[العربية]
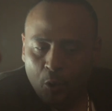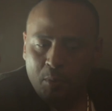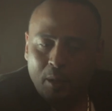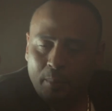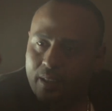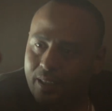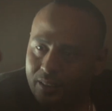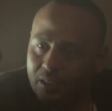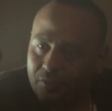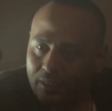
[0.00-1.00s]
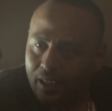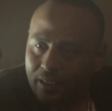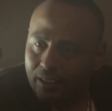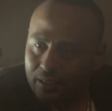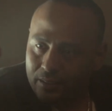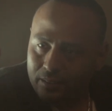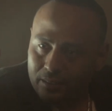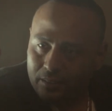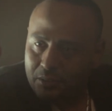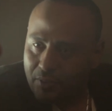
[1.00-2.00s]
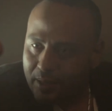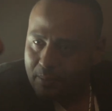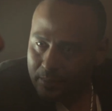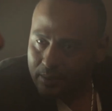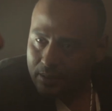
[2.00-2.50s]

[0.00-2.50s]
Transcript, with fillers: الحب بيعمل لك هدف في الحياه فاهم